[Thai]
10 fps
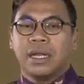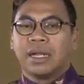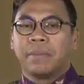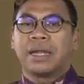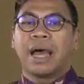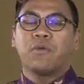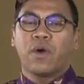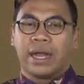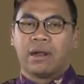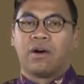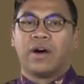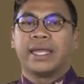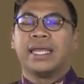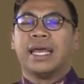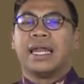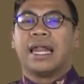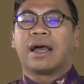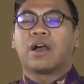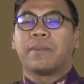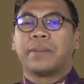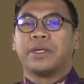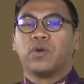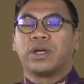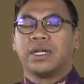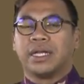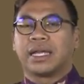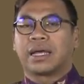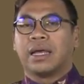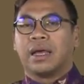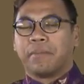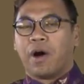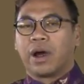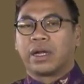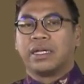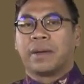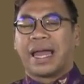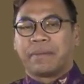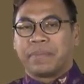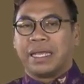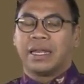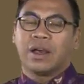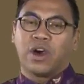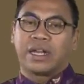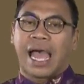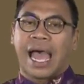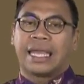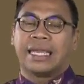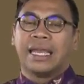ลำน้ำแควน้อย แล้วก็เป็นบรรทุกเกลือจากบ่อกเกลือพันปีนครไทย